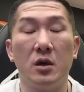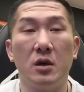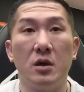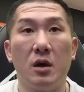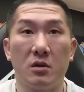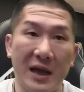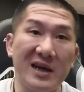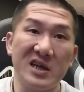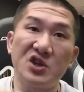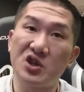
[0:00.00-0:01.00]
哦，
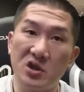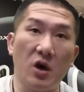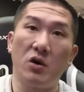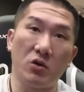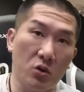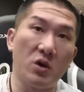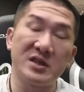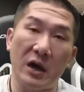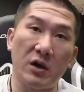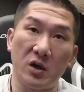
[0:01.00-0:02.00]
当你死后，有多
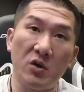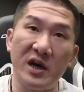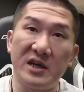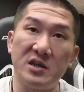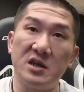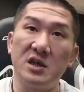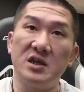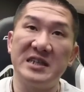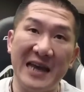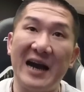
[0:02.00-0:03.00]
少人会
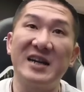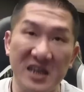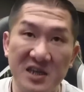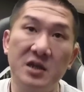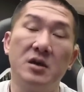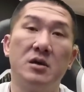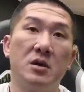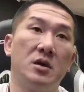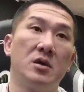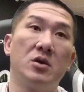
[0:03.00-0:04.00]
想你？
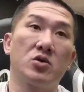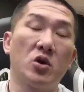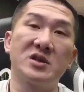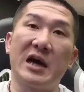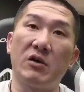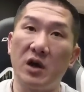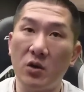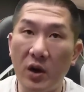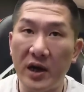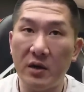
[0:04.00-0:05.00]
有多少人
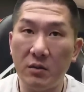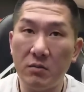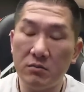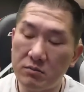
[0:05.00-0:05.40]
会？